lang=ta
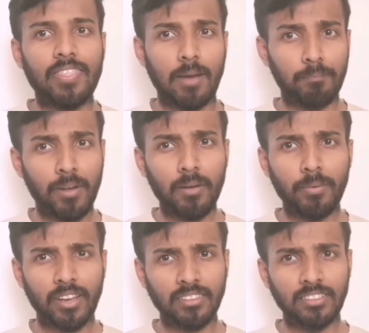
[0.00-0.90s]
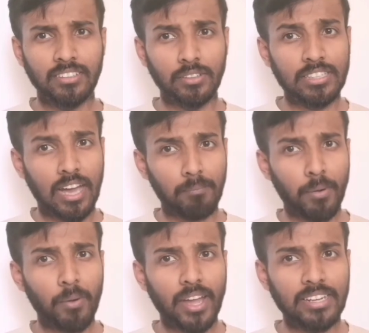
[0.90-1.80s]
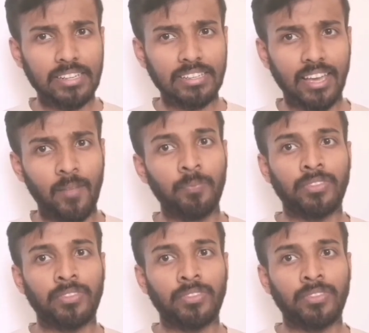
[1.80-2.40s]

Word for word: அந்த அப்பா பிறந்துட்டு நீங்கள் அப்பாவை ஆயிட்டீங்க